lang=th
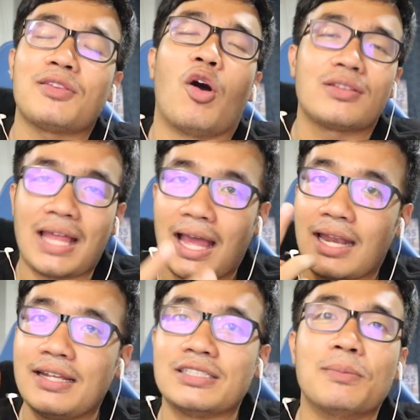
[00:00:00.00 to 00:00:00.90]
2ตา
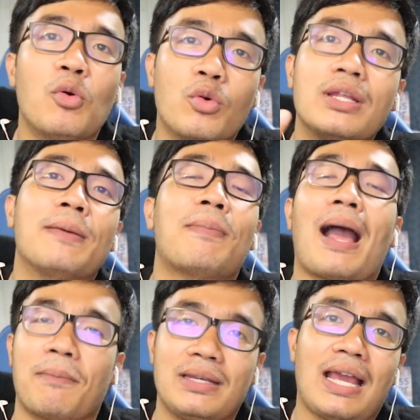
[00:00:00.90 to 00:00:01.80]
1จมูก1
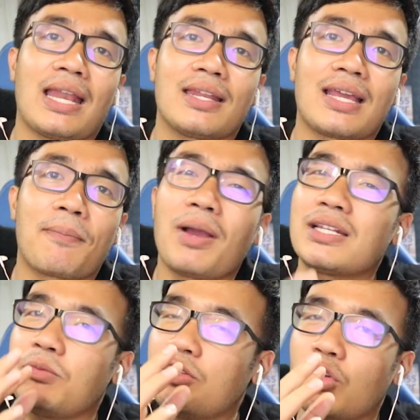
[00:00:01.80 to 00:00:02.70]
ปากเหมือนกันนะครับ ก็
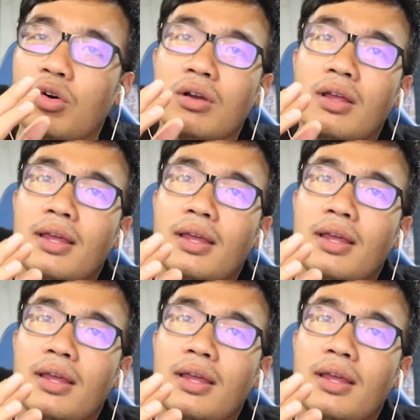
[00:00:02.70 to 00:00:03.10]
อาจจะมีทรง